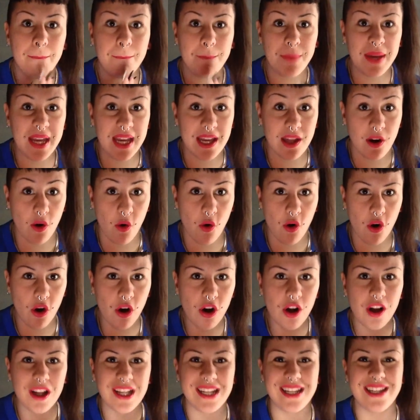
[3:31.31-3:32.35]

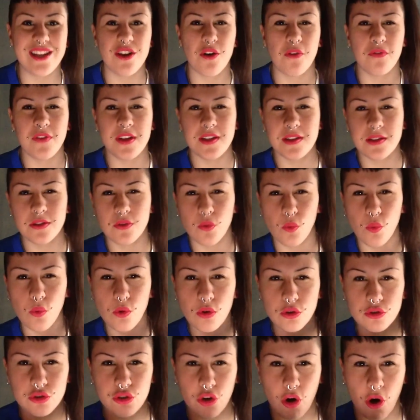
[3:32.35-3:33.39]
però ne ho visto
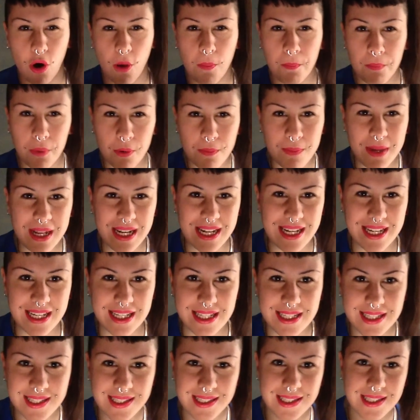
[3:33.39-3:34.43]
uno troppo
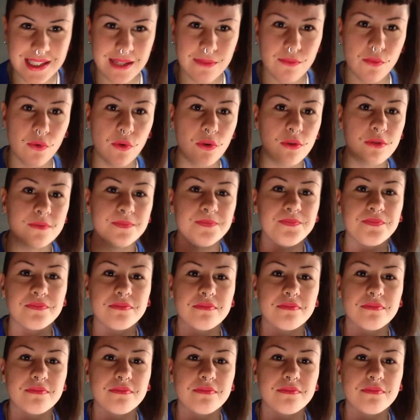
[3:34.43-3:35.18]
bellissimo